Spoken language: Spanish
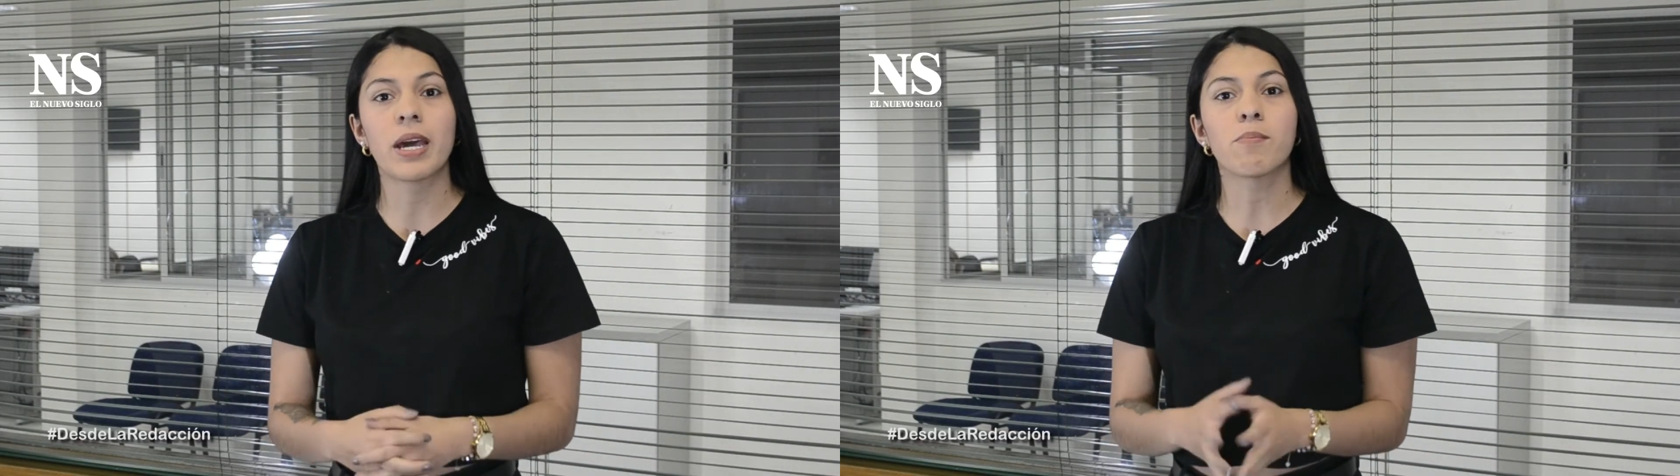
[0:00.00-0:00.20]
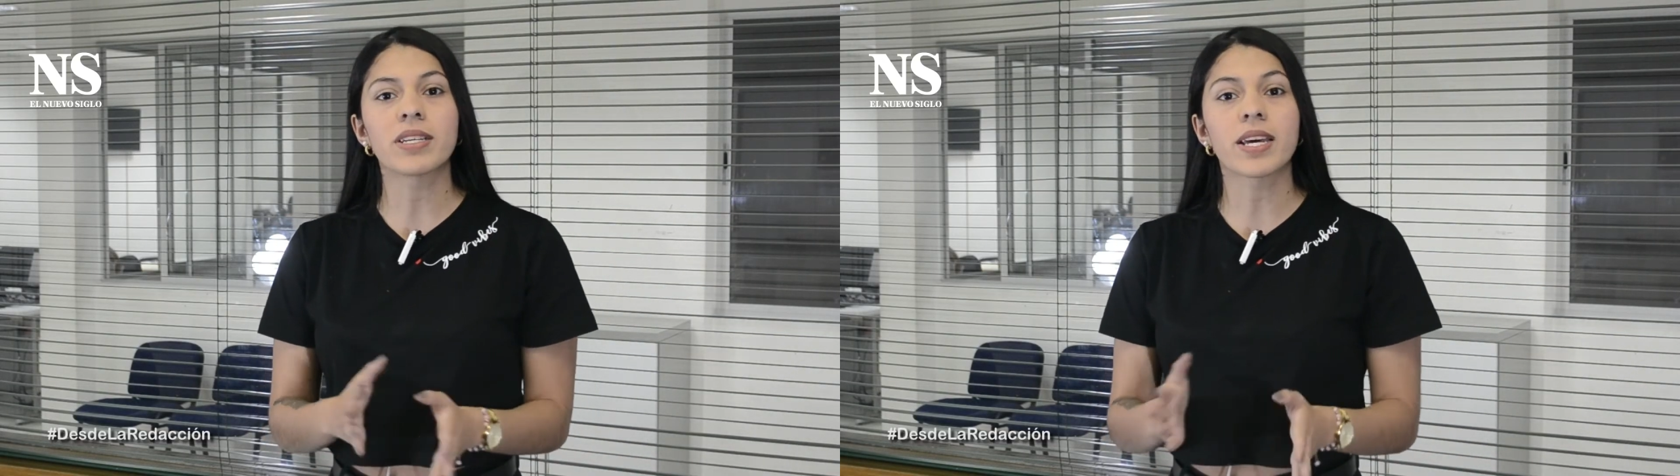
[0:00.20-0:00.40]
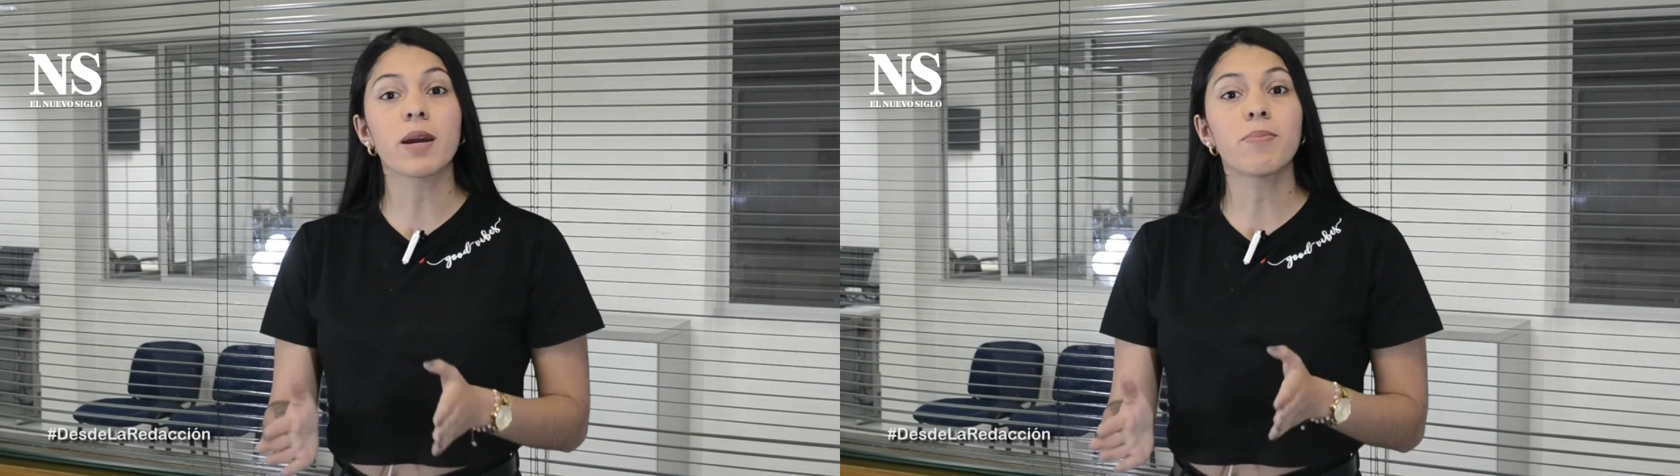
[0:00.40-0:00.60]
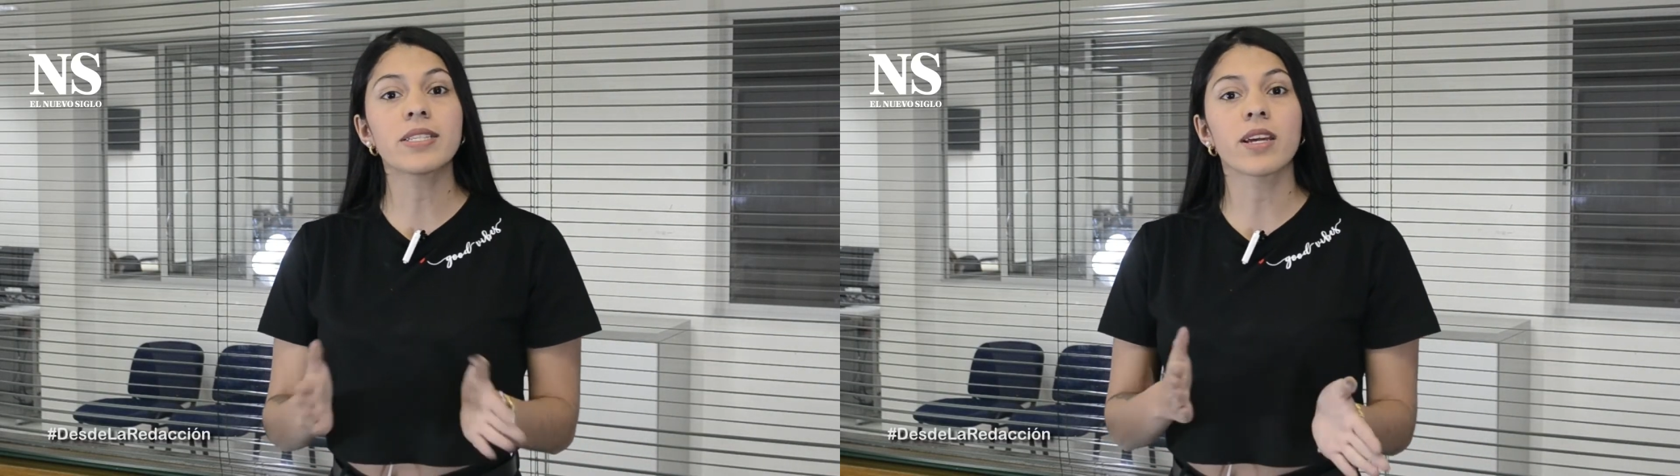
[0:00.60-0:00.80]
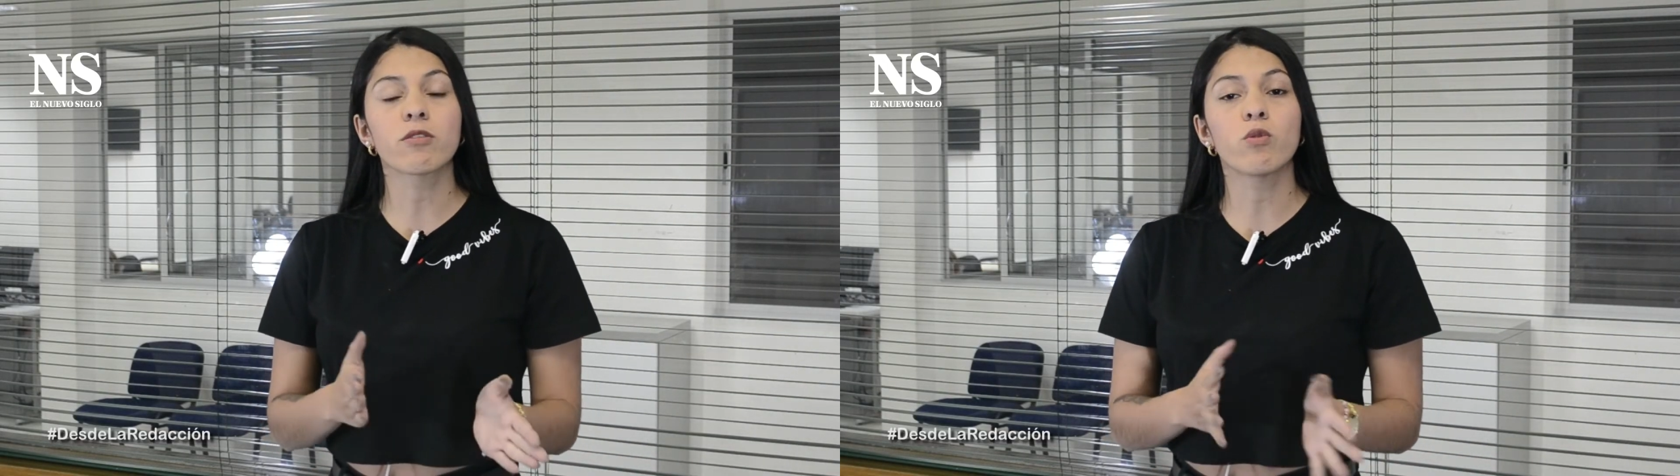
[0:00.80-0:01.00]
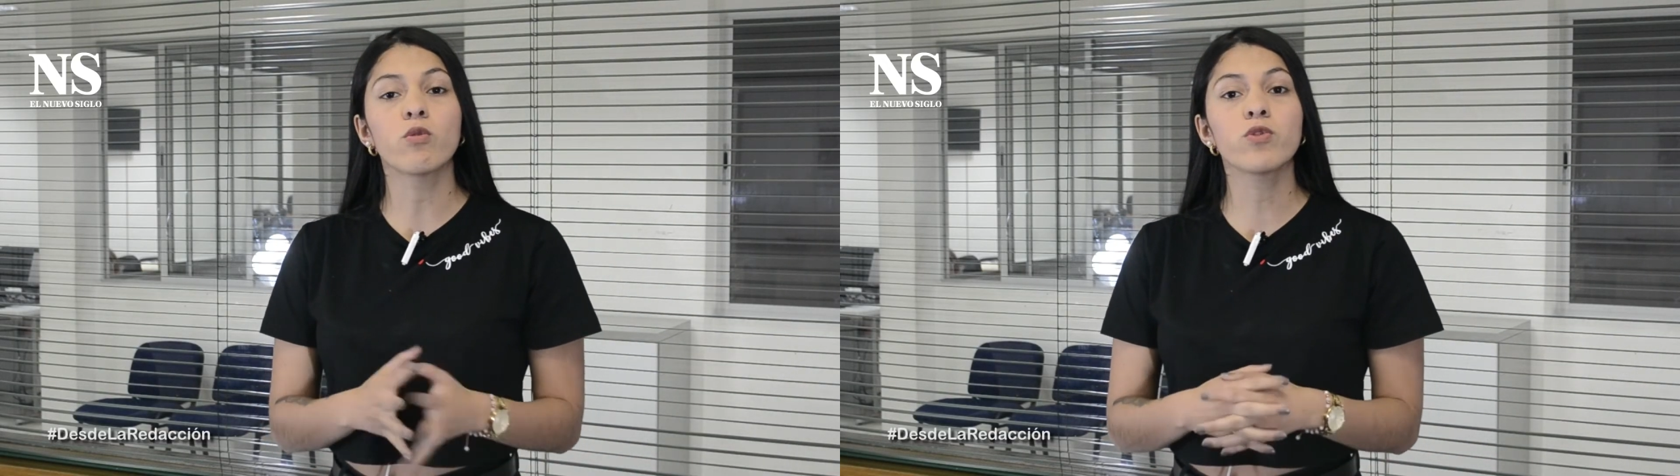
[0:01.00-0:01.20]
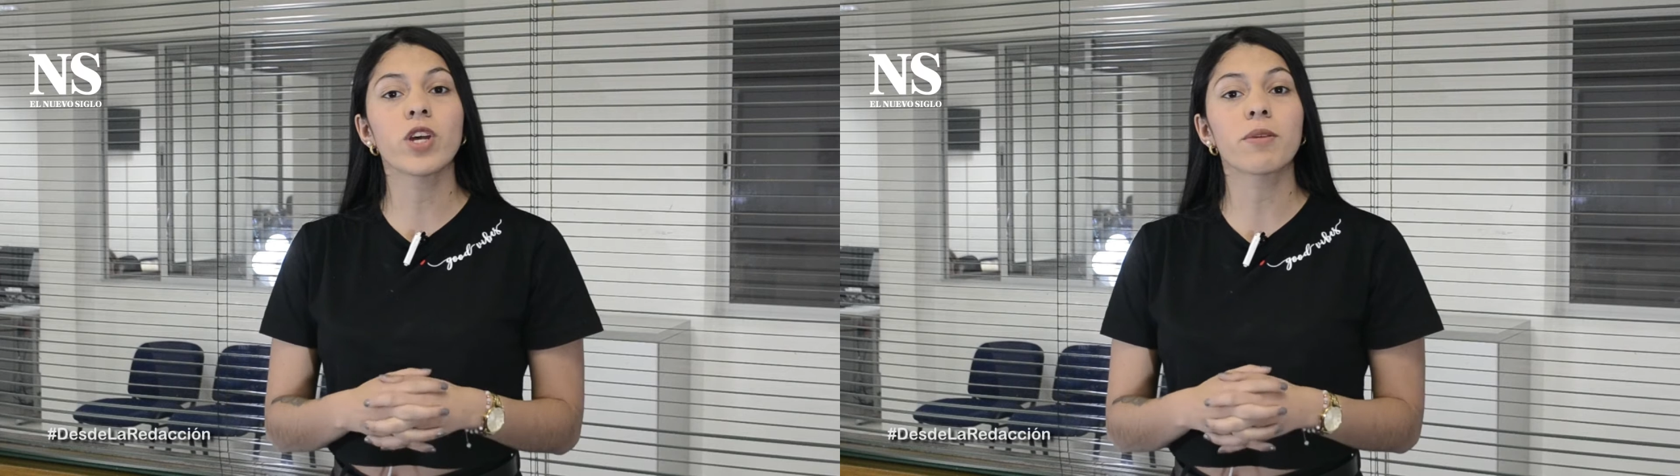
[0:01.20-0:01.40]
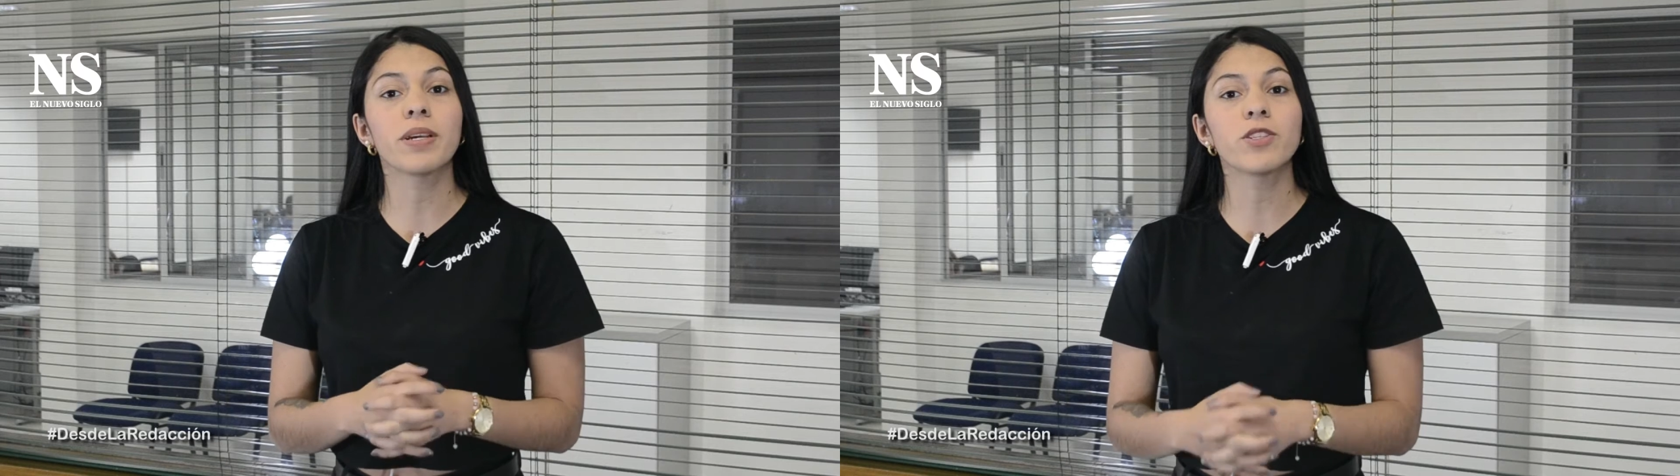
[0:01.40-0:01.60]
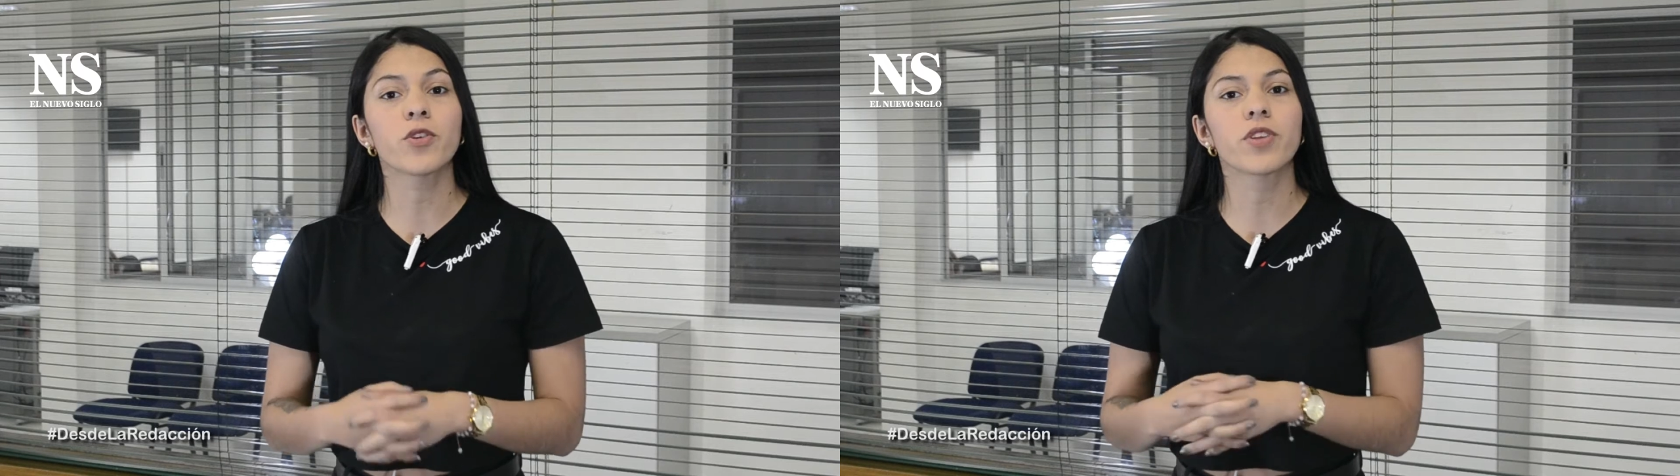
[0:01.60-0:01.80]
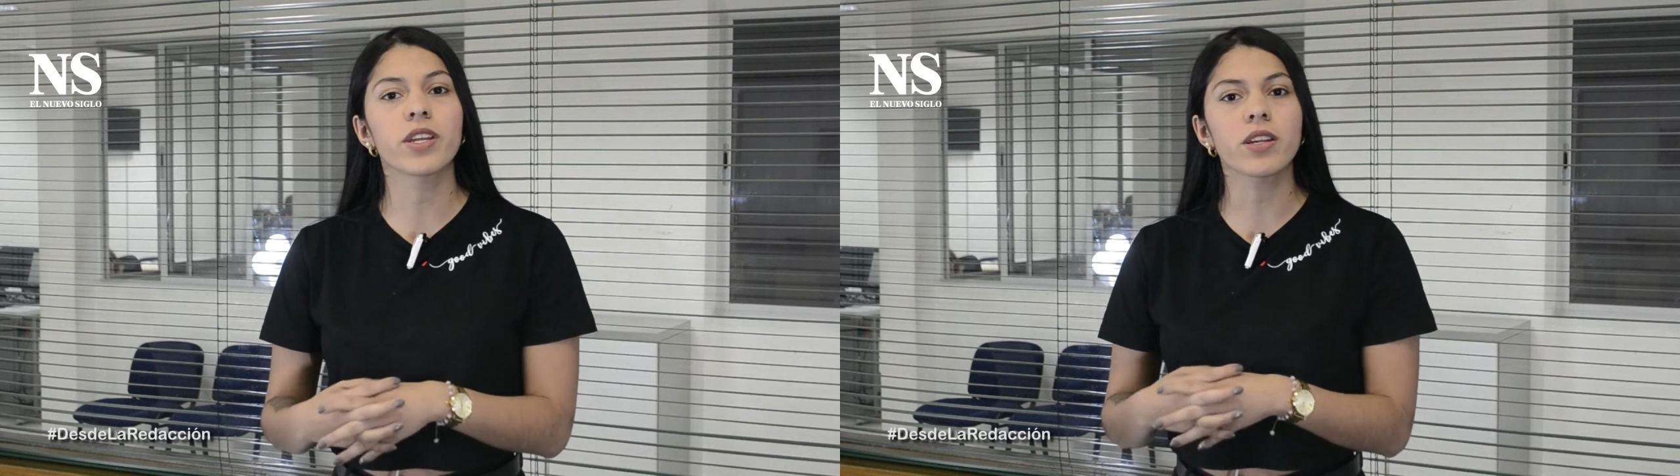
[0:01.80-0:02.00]
pasará de prestar un
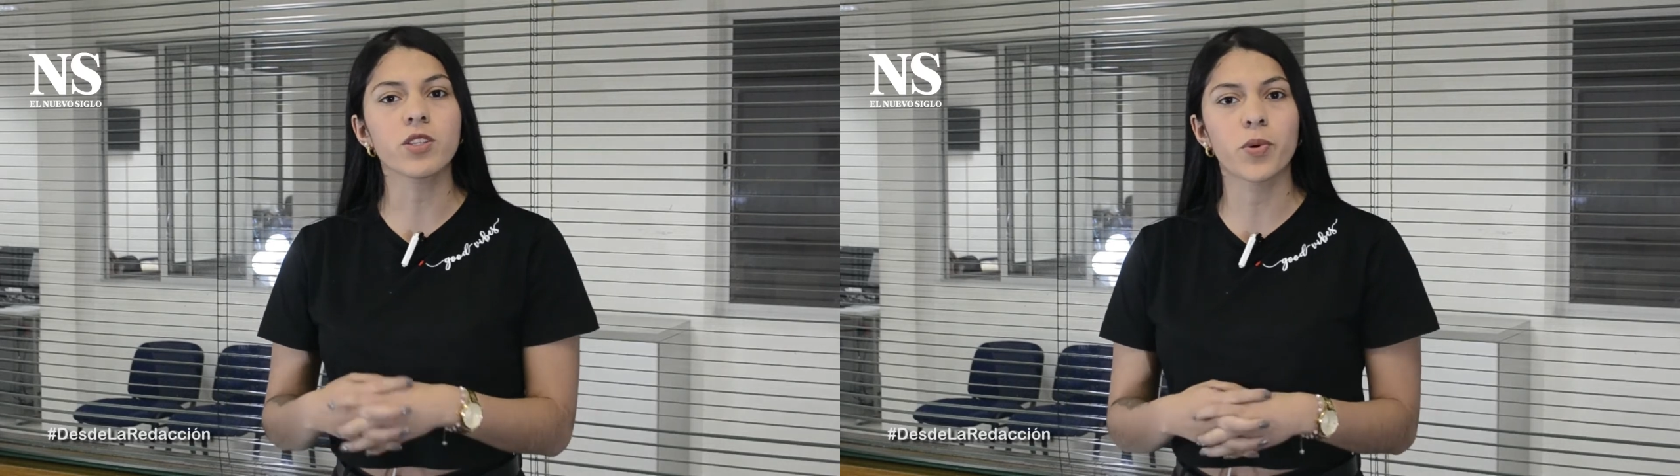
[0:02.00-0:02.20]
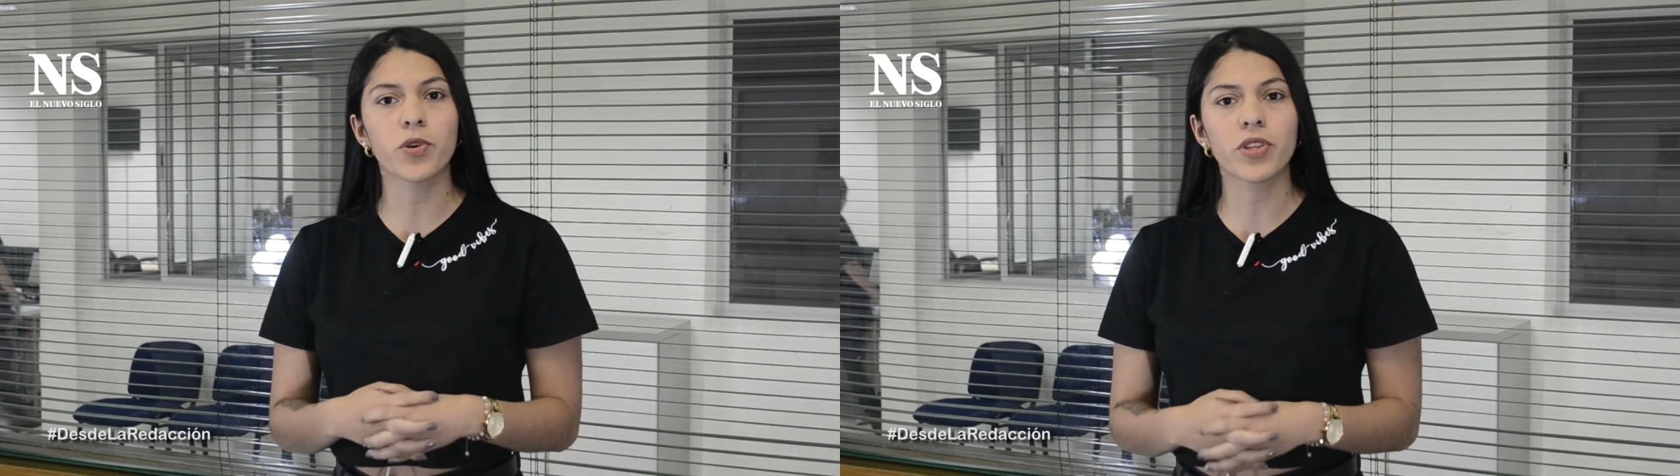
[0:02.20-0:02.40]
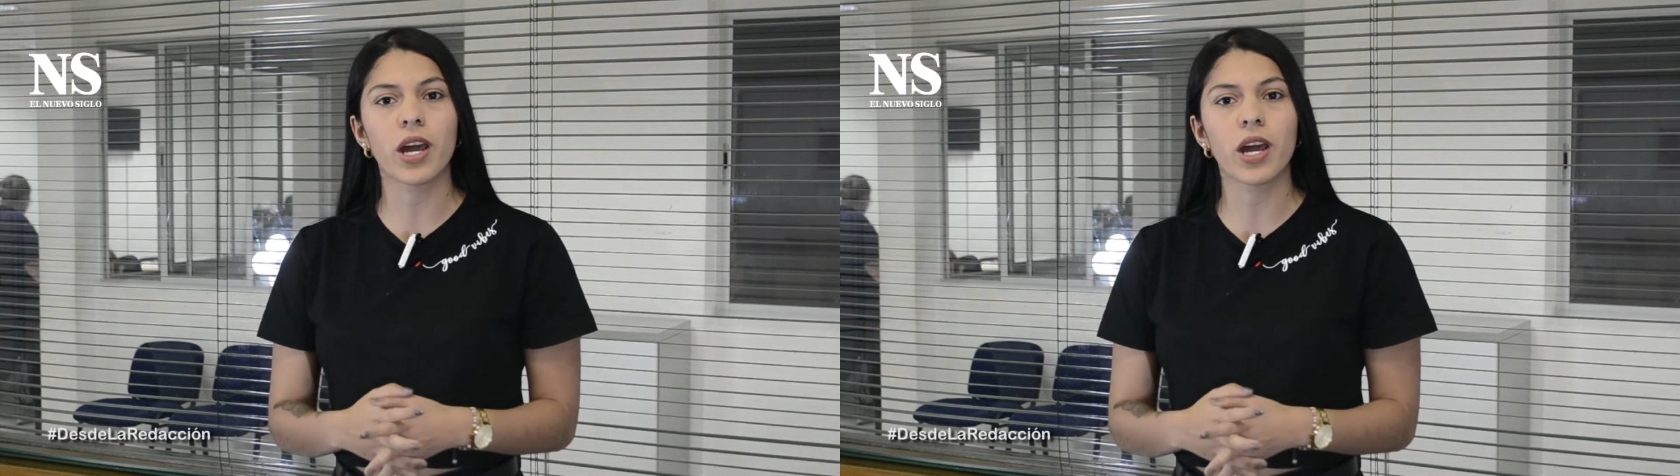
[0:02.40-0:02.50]
servicio de transporte